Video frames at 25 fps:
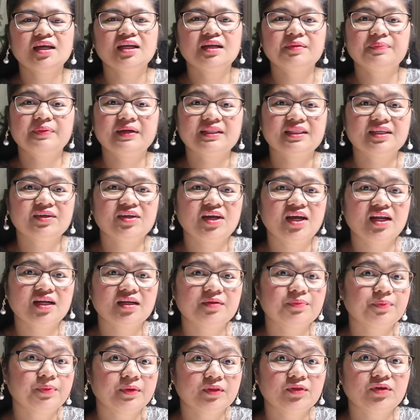
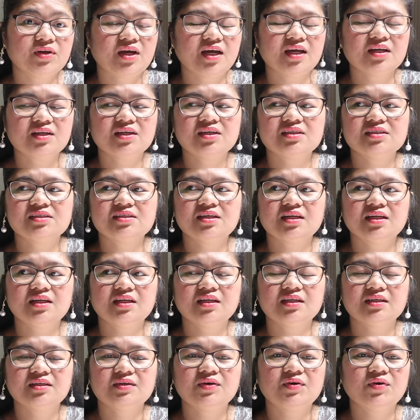Napatayan, patunayan ka sa
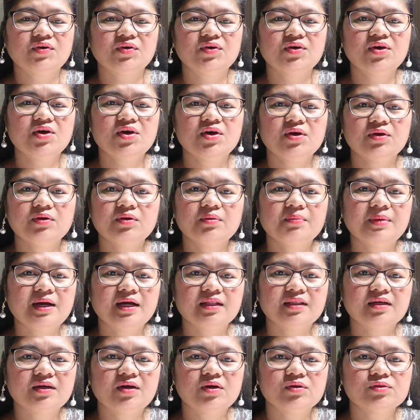sarili ko. No
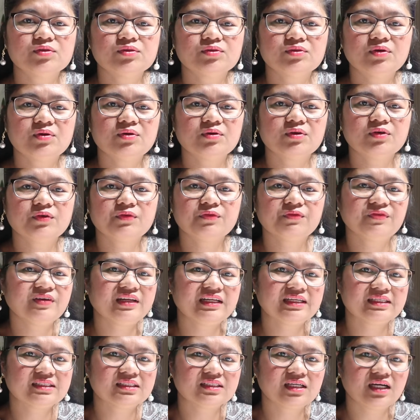matter how strong your
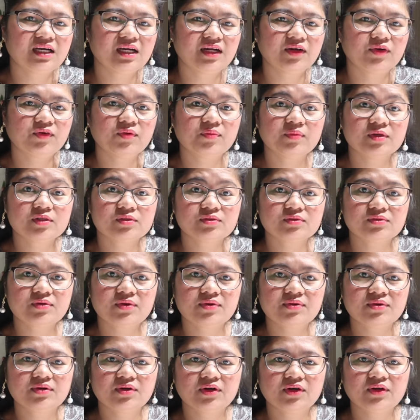feelings are, kung mas
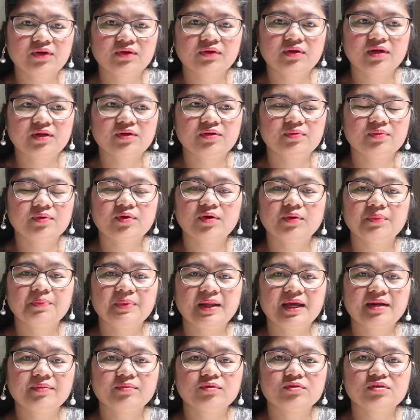stronger yung ano mo,
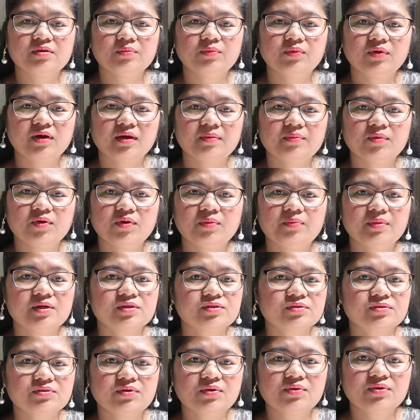plan mo sa buhay mo,
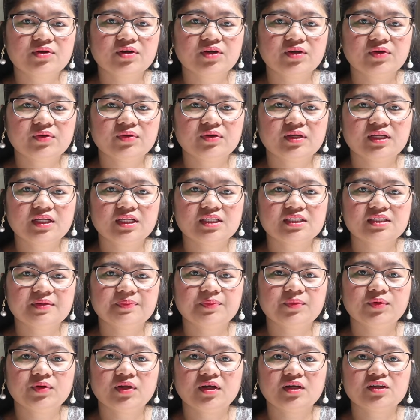mas stronger yung
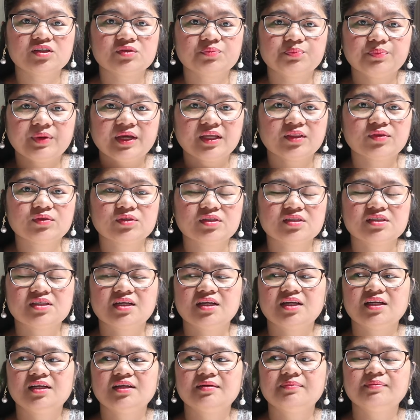inisip mo na respeto sa
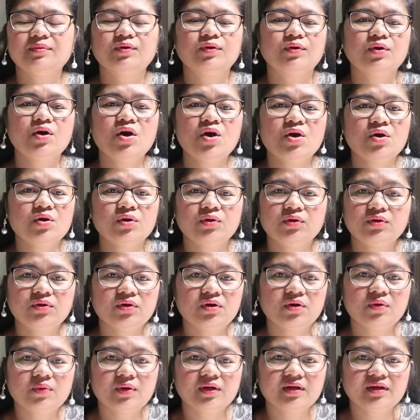sarili mo,
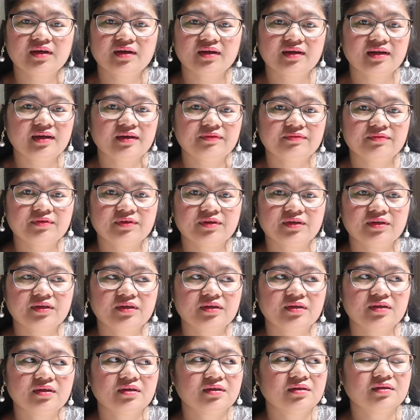no one can
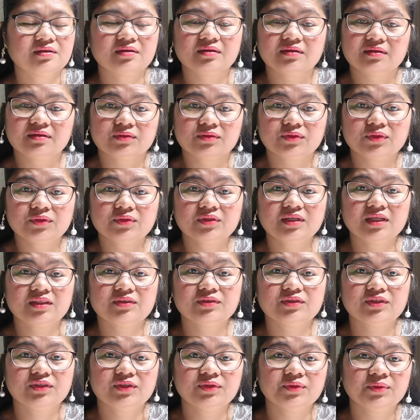ever do
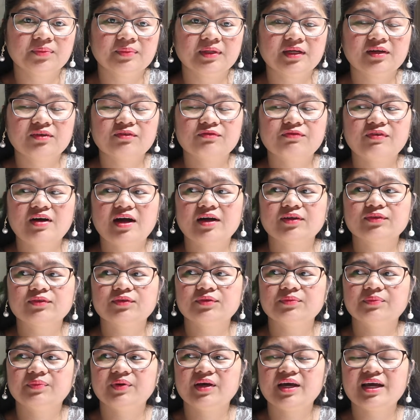that to you. Magano
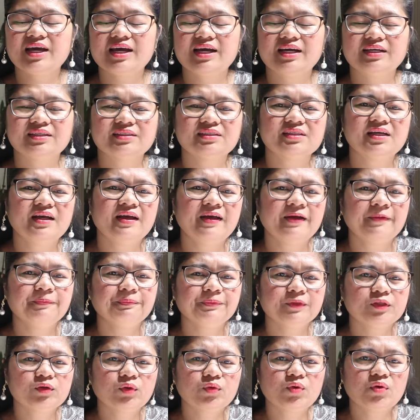factor, best!
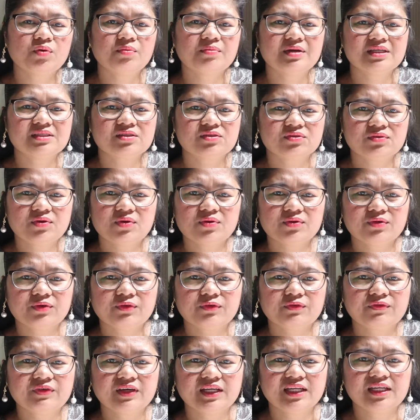So, kung mas strong
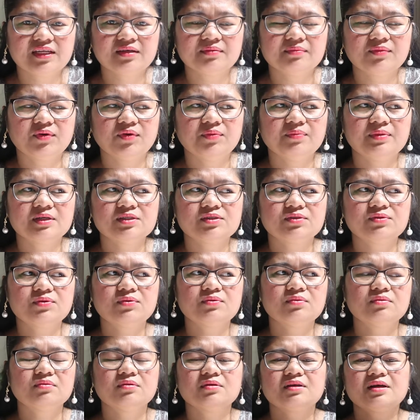yung feeling mo, mas
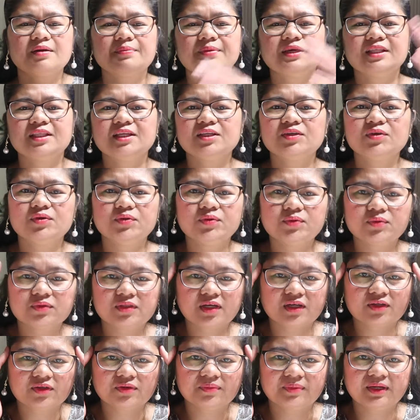strong, gamitin nyo ang
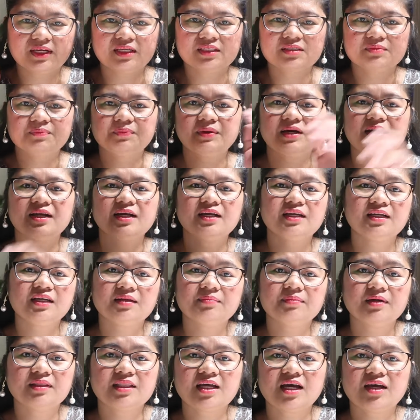utak nyo best para
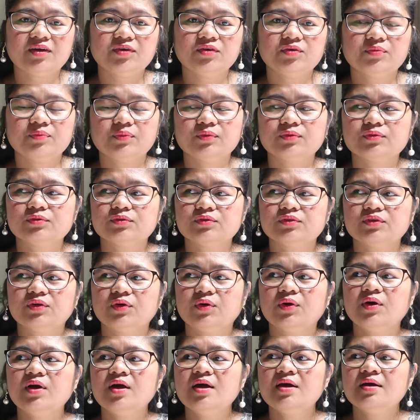hindi matalo yung puso
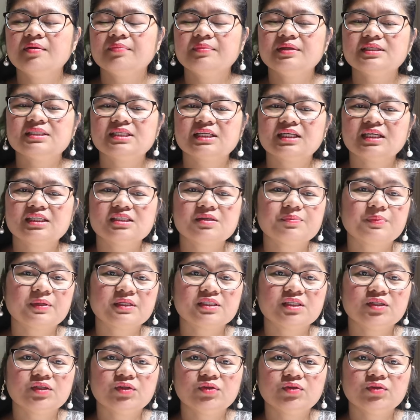nyo. Minsan kasi
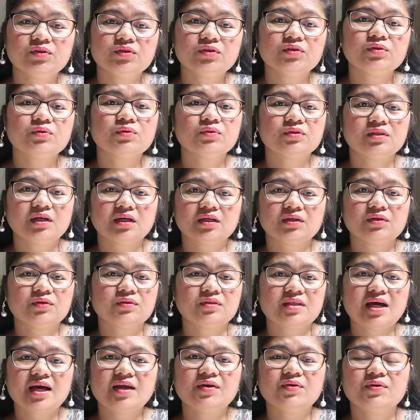pag sinunod yung utak nyo,
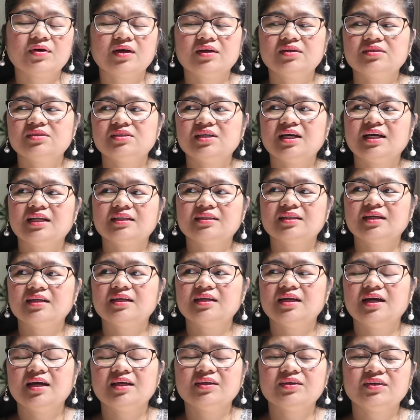talo kayo dyan.
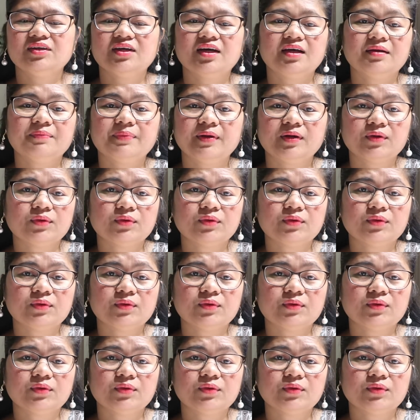Tandaan nyo yan.